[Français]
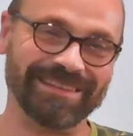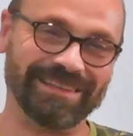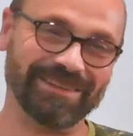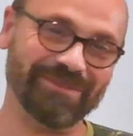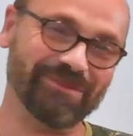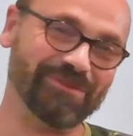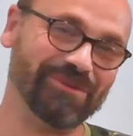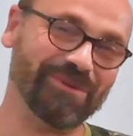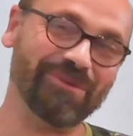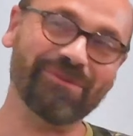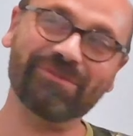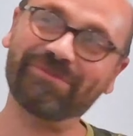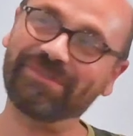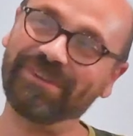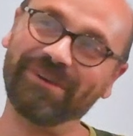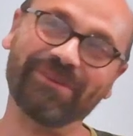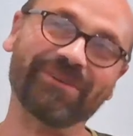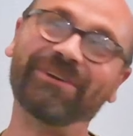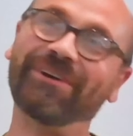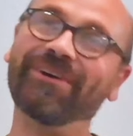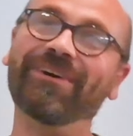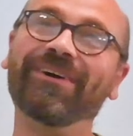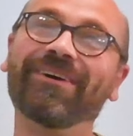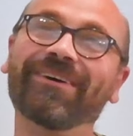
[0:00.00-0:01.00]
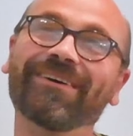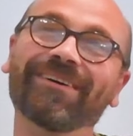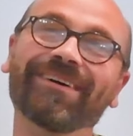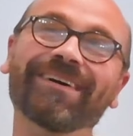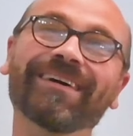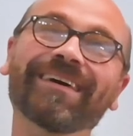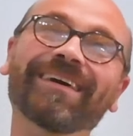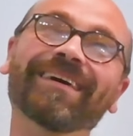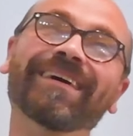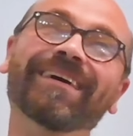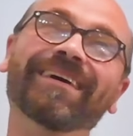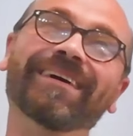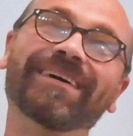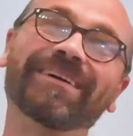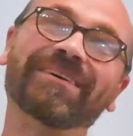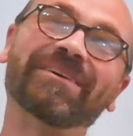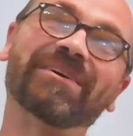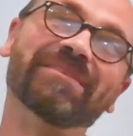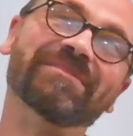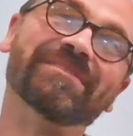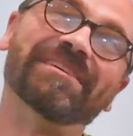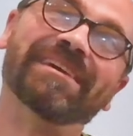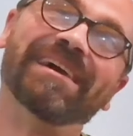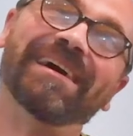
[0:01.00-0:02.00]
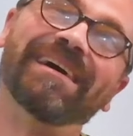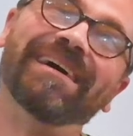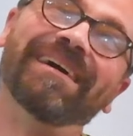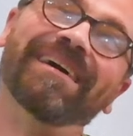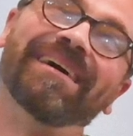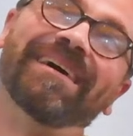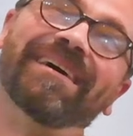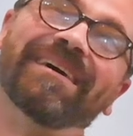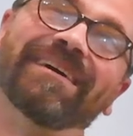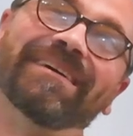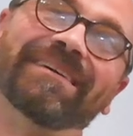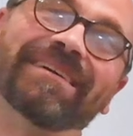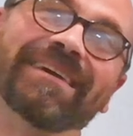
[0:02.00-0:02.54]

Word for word: qui où on vit encore comme il y a,